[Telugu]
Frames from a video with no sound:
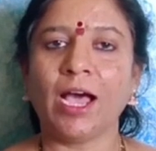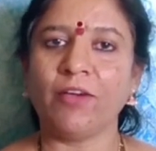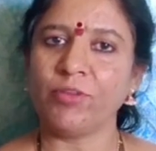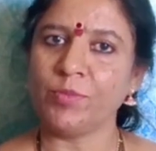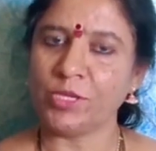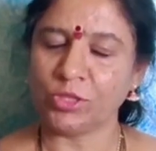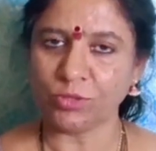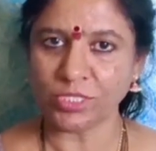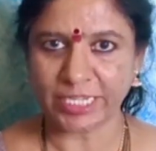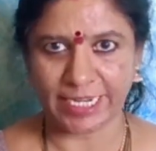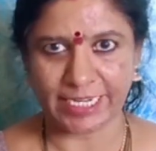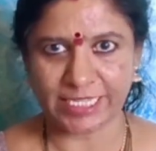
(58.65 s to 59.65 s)
అవి మీతో
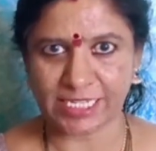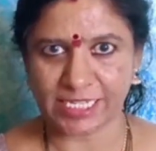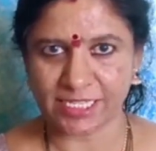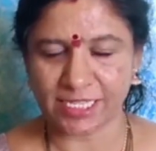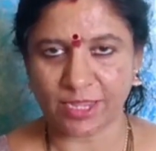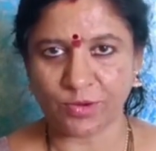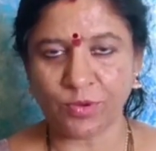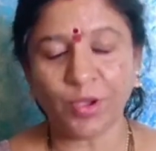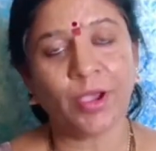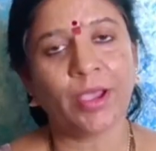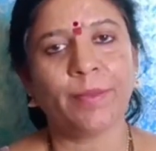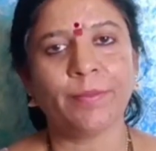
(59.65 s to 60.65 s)
షేర్ చేస్తాను
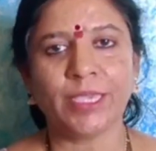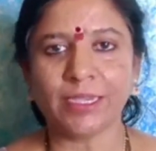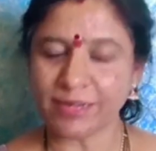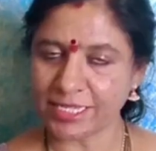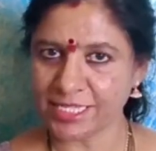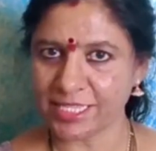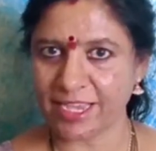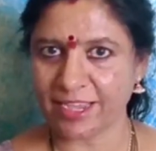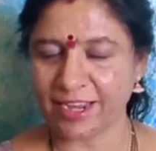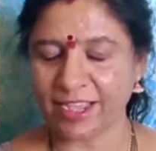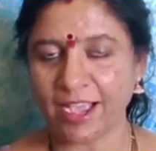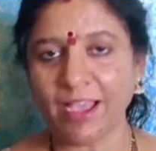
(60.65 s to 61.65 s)
మీకు నచ్చితే
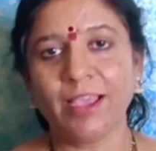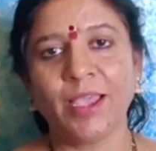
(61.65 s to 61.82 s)
కనుక